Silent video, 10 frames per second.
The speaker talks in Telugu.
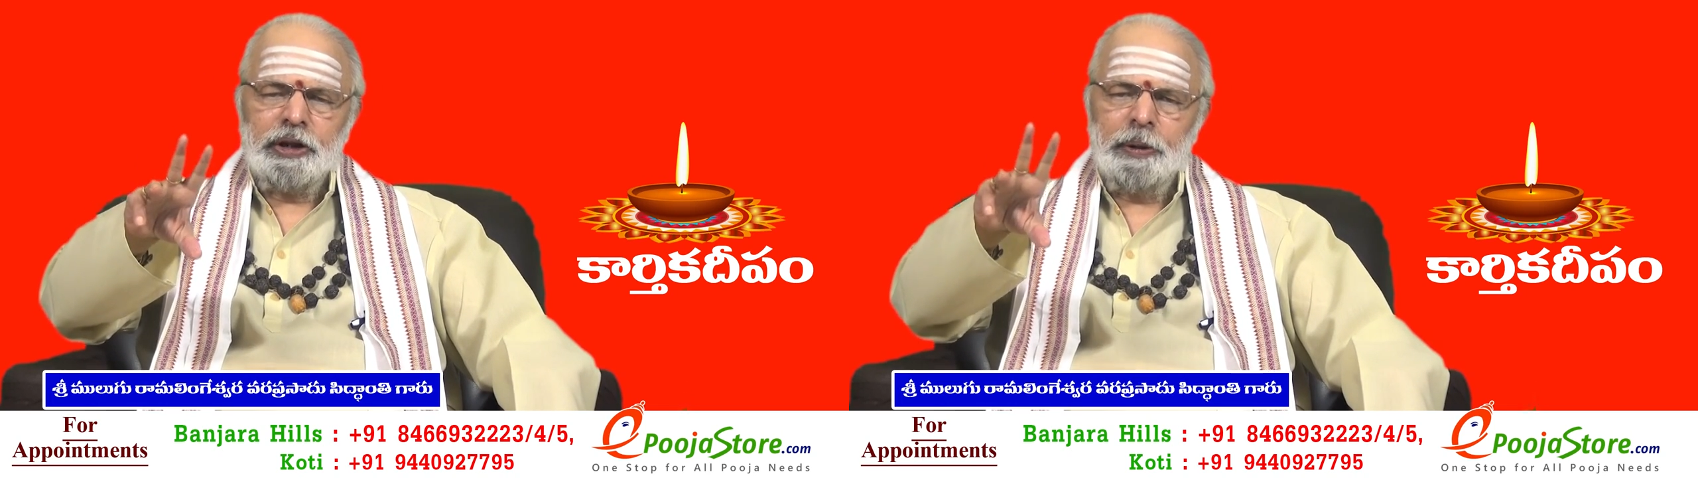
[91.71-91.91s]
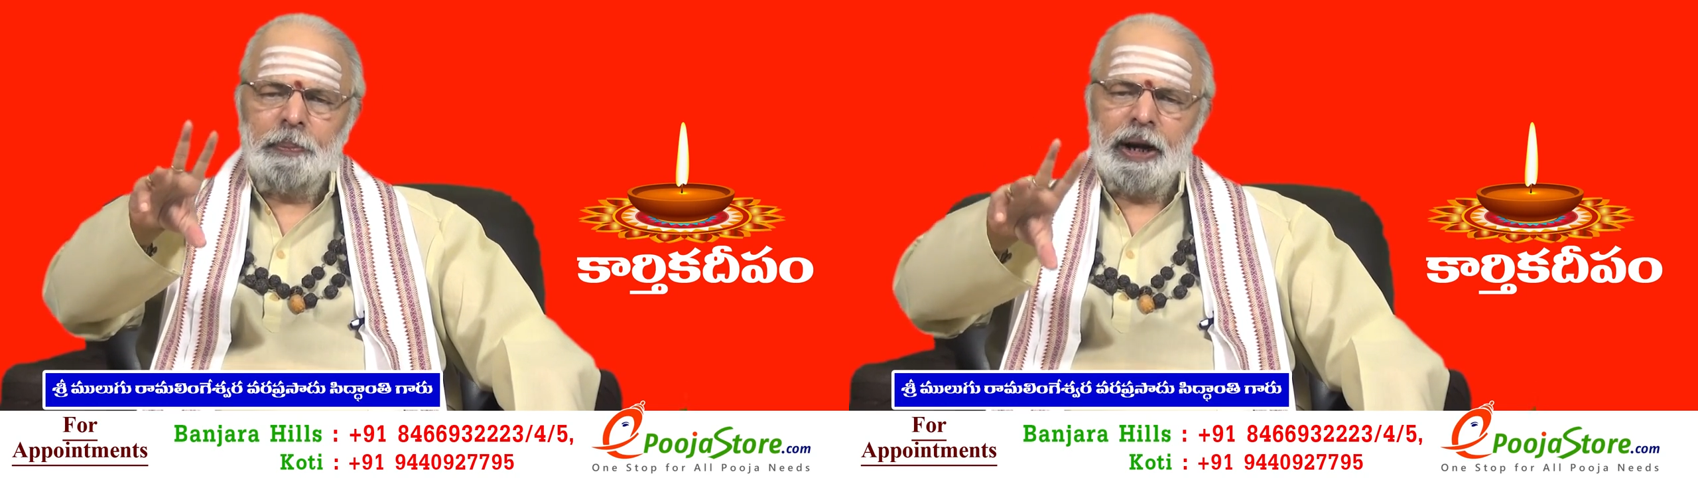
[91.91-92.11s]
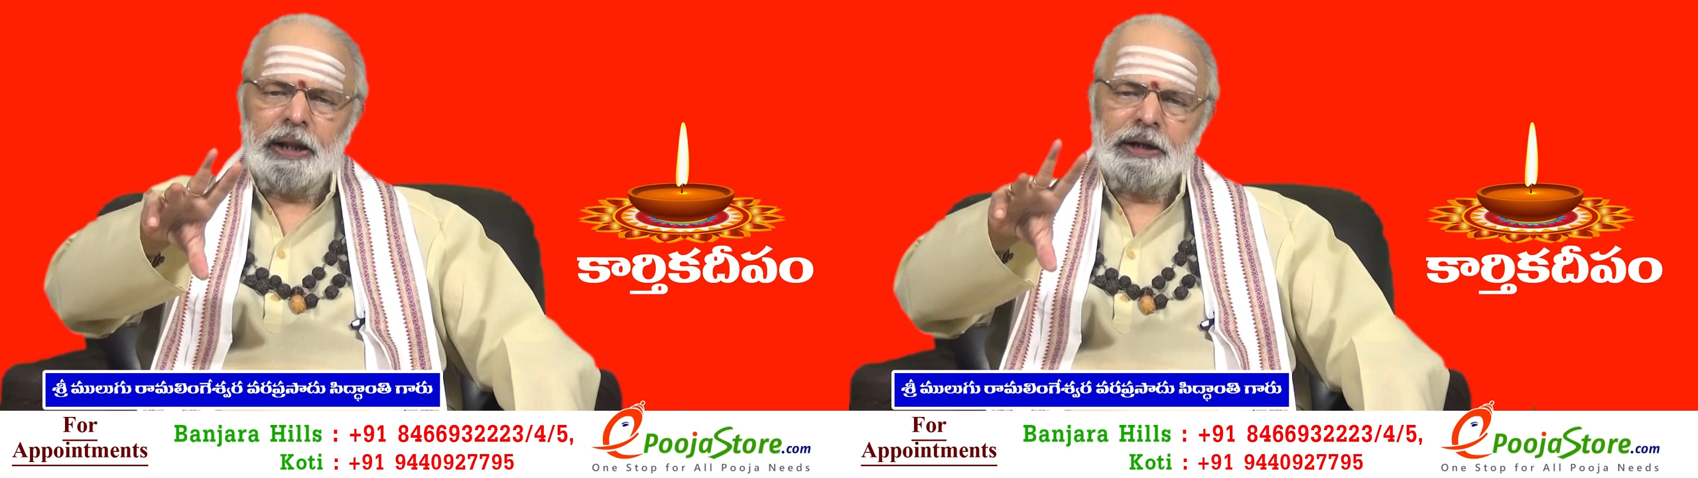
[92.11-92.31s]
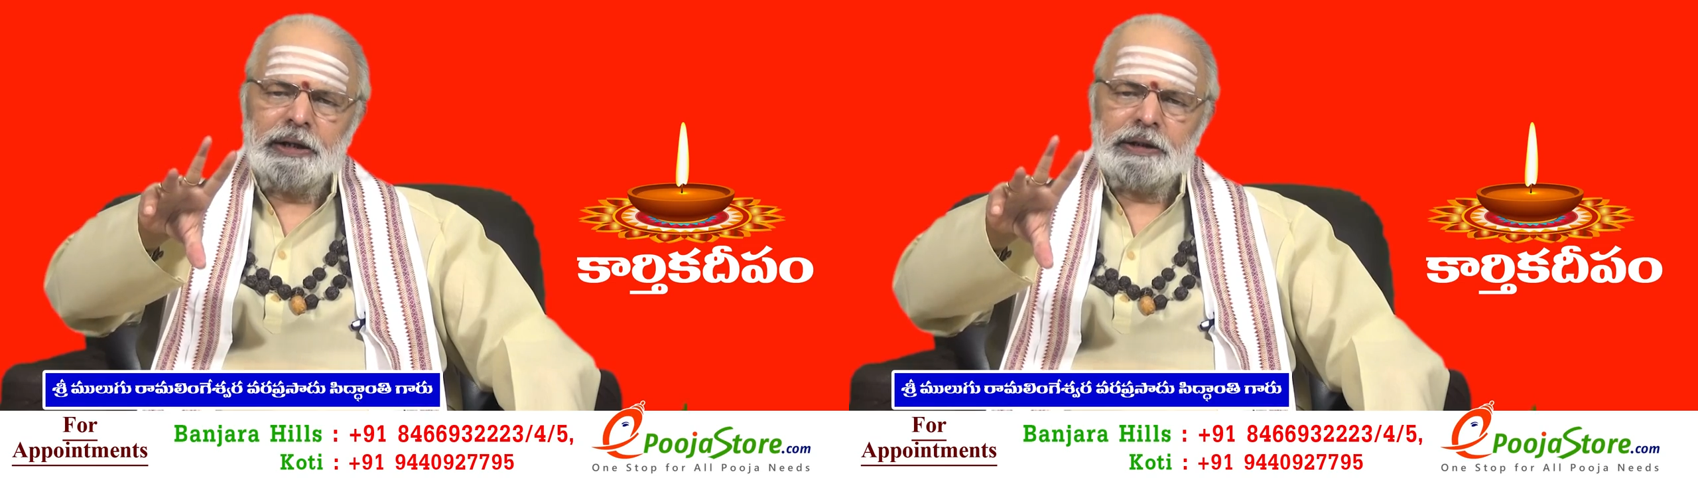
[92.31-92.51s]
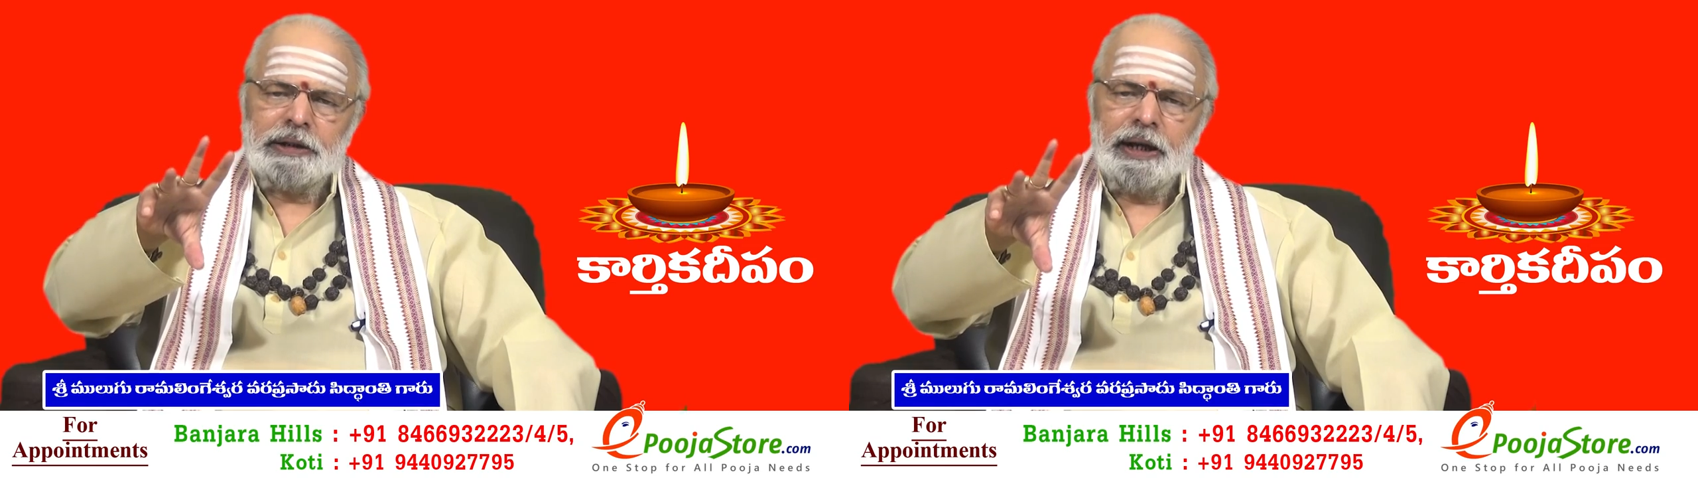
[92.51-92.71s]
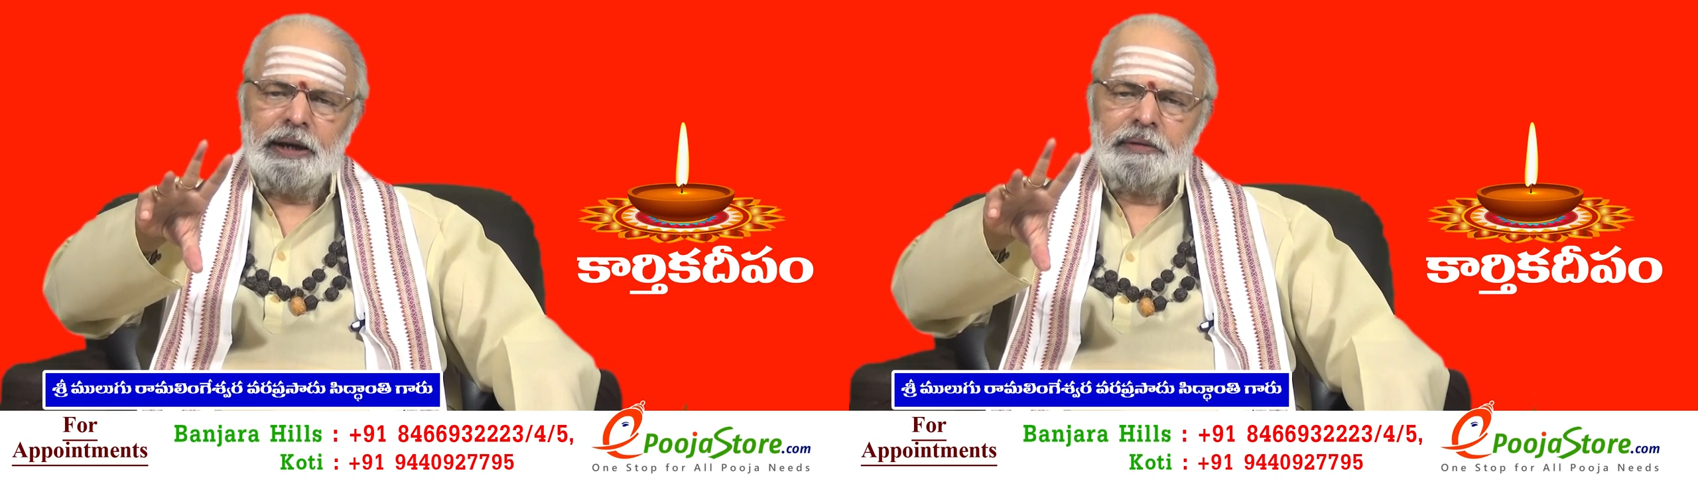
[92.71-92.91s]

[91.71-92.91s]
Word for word: దీపారాధన చేస్తే